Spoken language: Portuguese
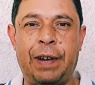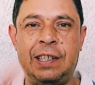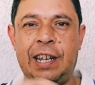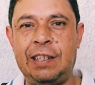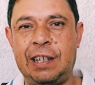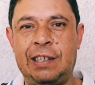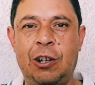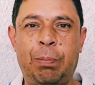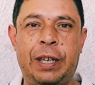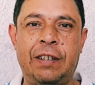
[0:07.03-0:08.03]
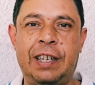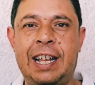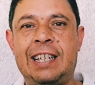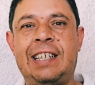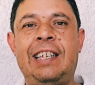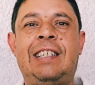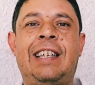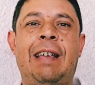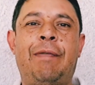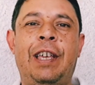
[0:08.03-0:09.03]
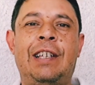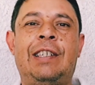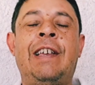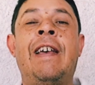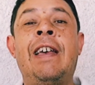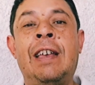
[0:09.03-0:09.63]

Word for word: fazer a inscrição porque é de graça, inscrever-se.